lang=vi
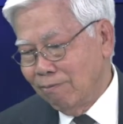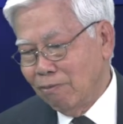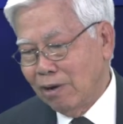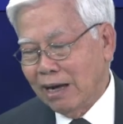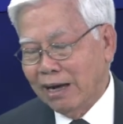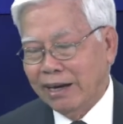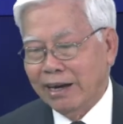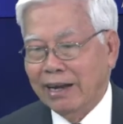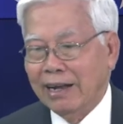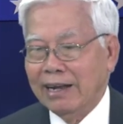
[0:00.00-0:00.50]

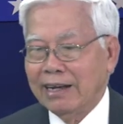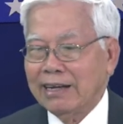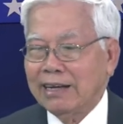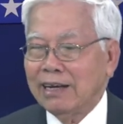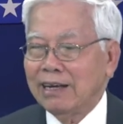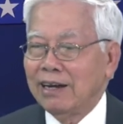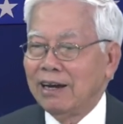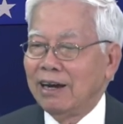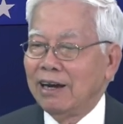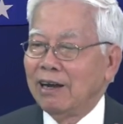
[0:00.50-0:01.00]
và để cái
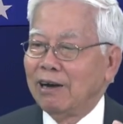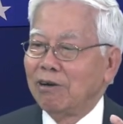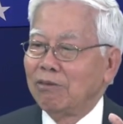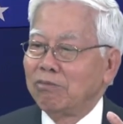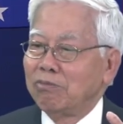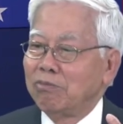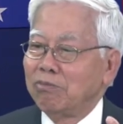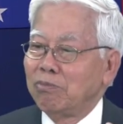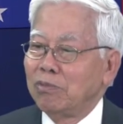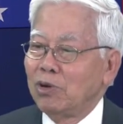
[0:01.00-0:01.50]
hình
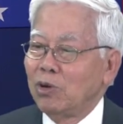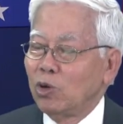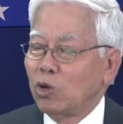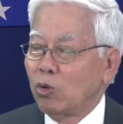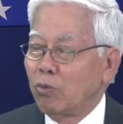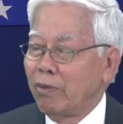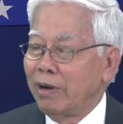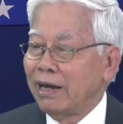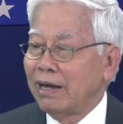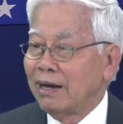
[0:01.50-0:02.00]
ông
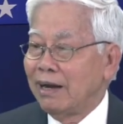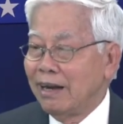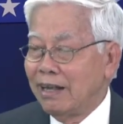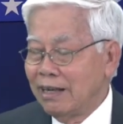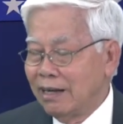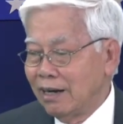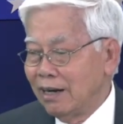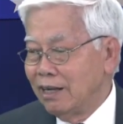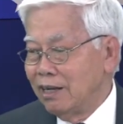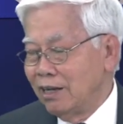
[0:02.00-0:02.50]
Robert
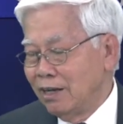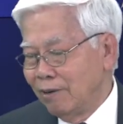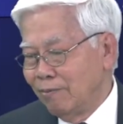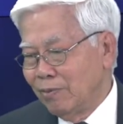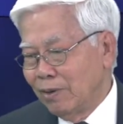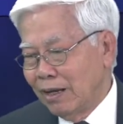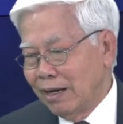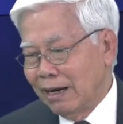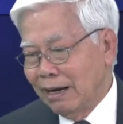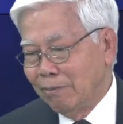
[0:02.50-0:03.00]
Lee
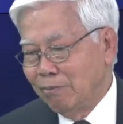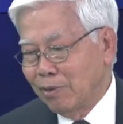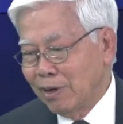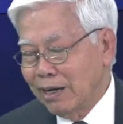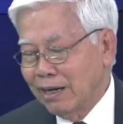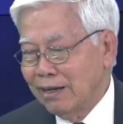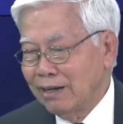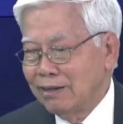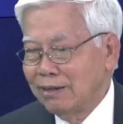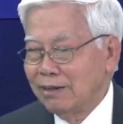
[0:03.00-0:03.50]
làm
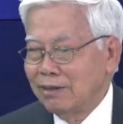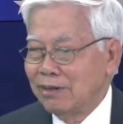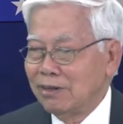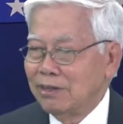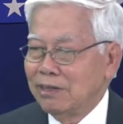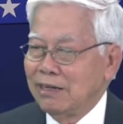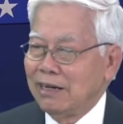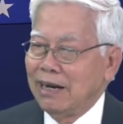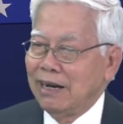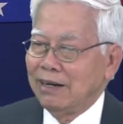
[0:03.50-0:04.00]
cái hình
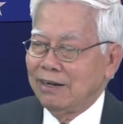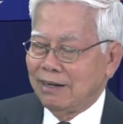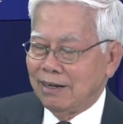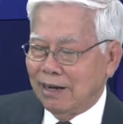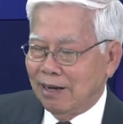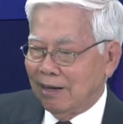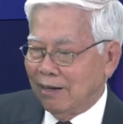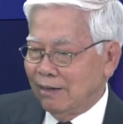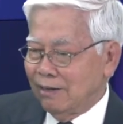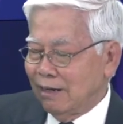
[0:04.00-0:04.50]
người
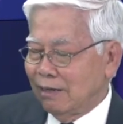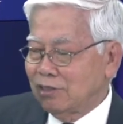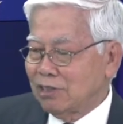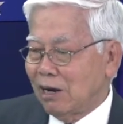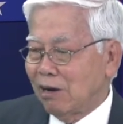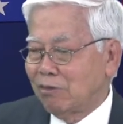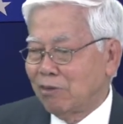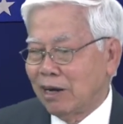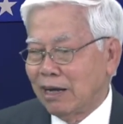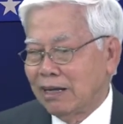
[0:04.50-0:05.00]
ở đó
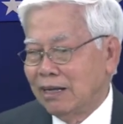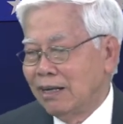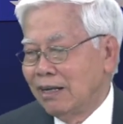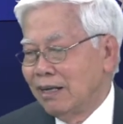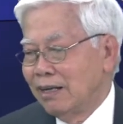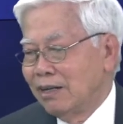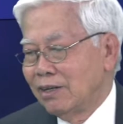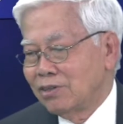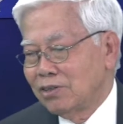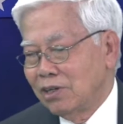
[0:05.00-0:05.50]
sau này
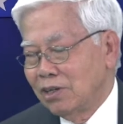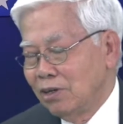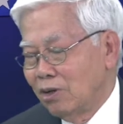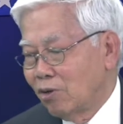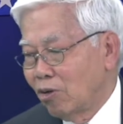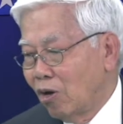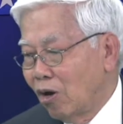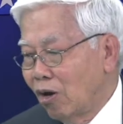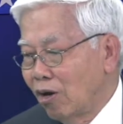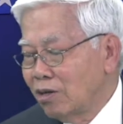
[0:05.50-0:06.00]
thì
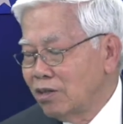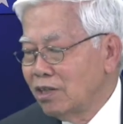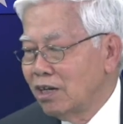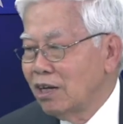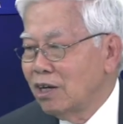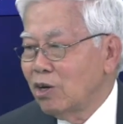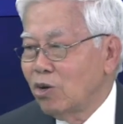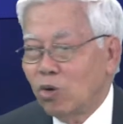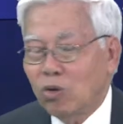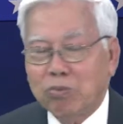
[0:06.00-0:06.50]
có những
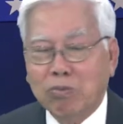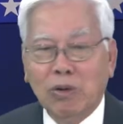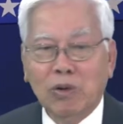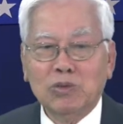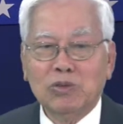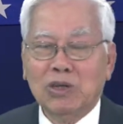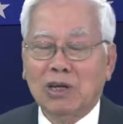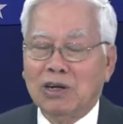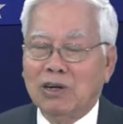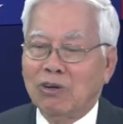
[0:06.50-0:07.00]
cái cuộc biểu
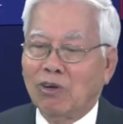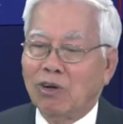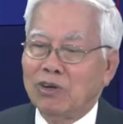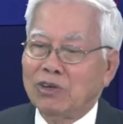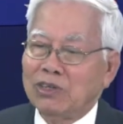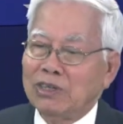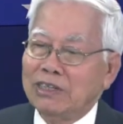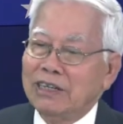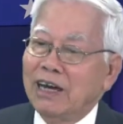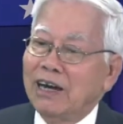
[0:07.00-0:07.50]
tình rồi
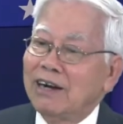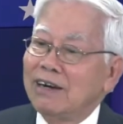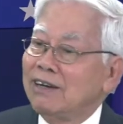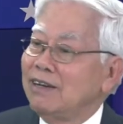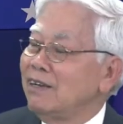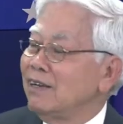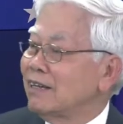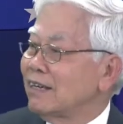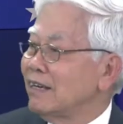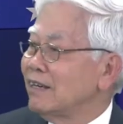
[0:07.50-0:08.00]

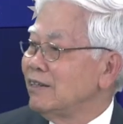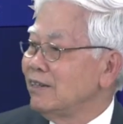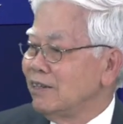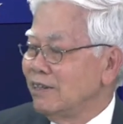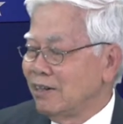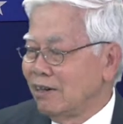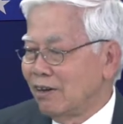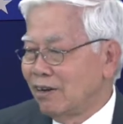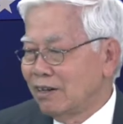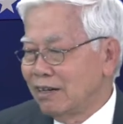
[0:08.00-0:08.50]
dời cái người
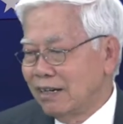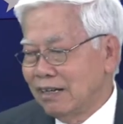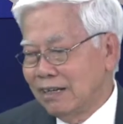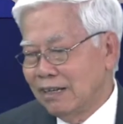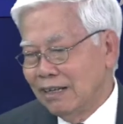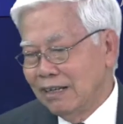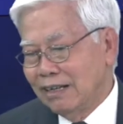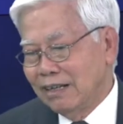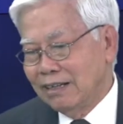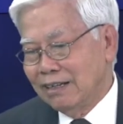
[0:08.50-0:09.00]
đó đi
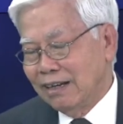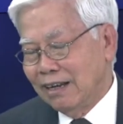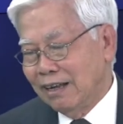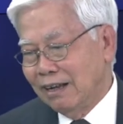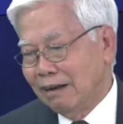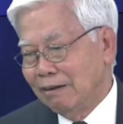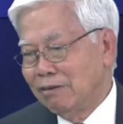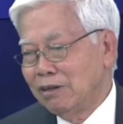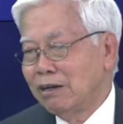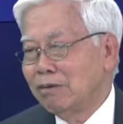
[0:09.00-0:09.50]

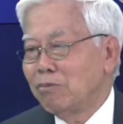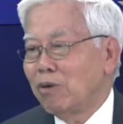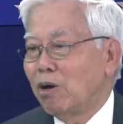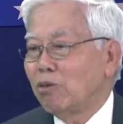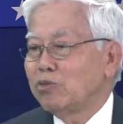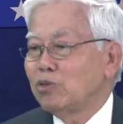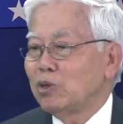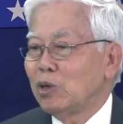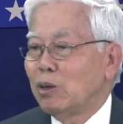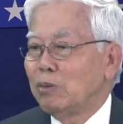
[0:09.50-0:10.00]
để nhưng mà
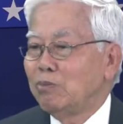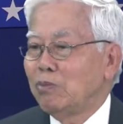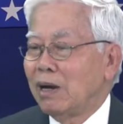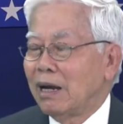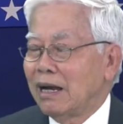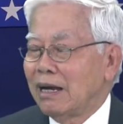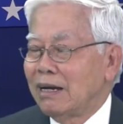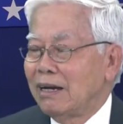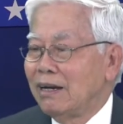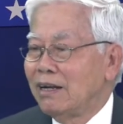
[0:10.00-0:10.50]
ông Trump
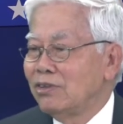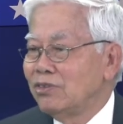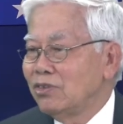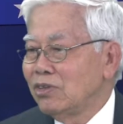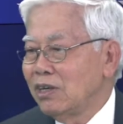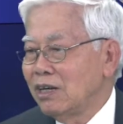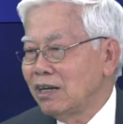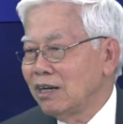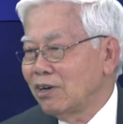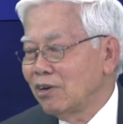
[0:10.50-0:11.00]
lại lên
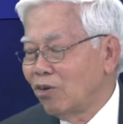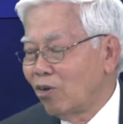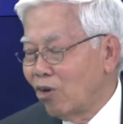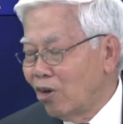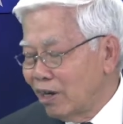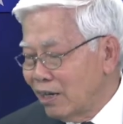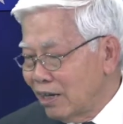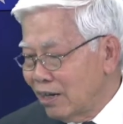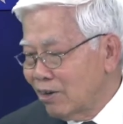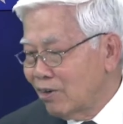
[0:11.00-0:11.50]
tiếng
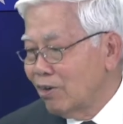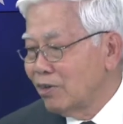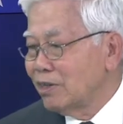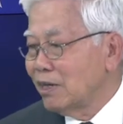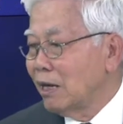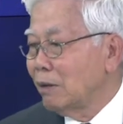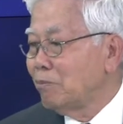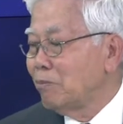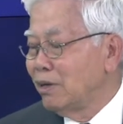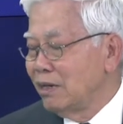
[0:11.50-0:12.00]
nói có
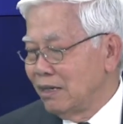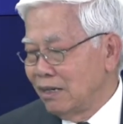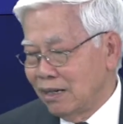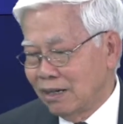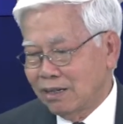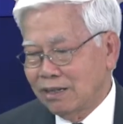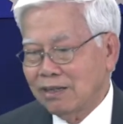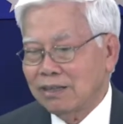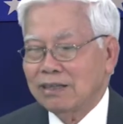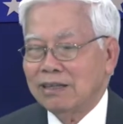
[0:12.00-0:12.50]
vẻ bình
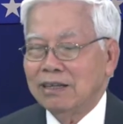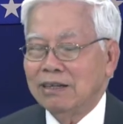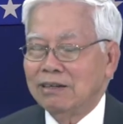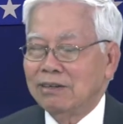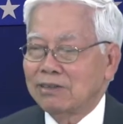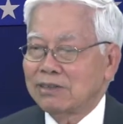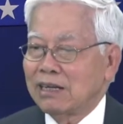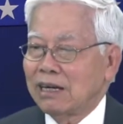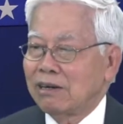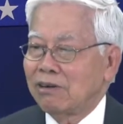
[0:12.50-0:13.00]
trực thì
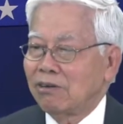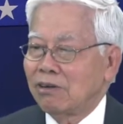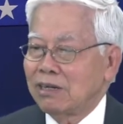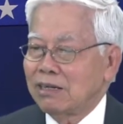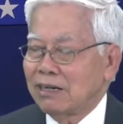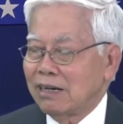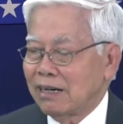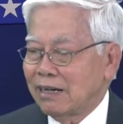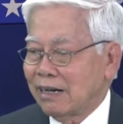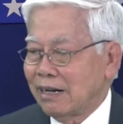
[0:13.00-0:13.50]
người ta nói
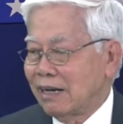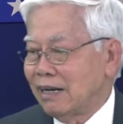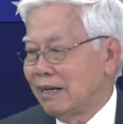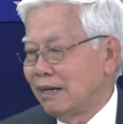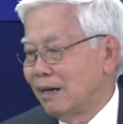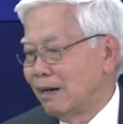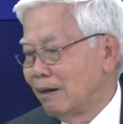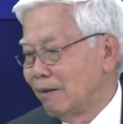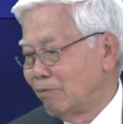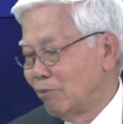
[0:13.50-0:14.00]
rằng đây
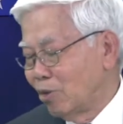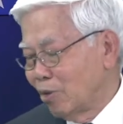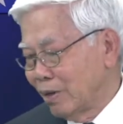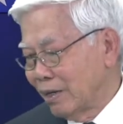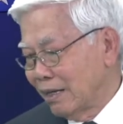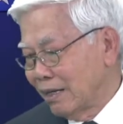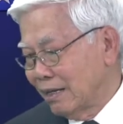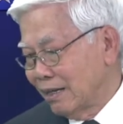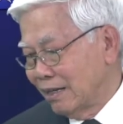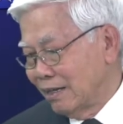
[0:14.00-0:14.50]
là một
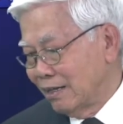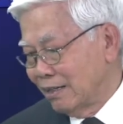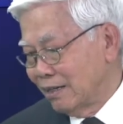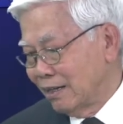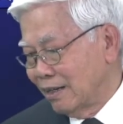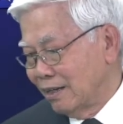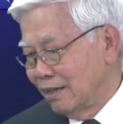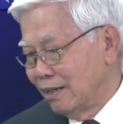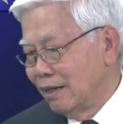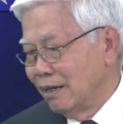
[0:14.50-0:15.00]
cái kỳ
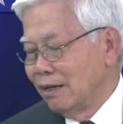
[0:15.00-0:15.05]
thị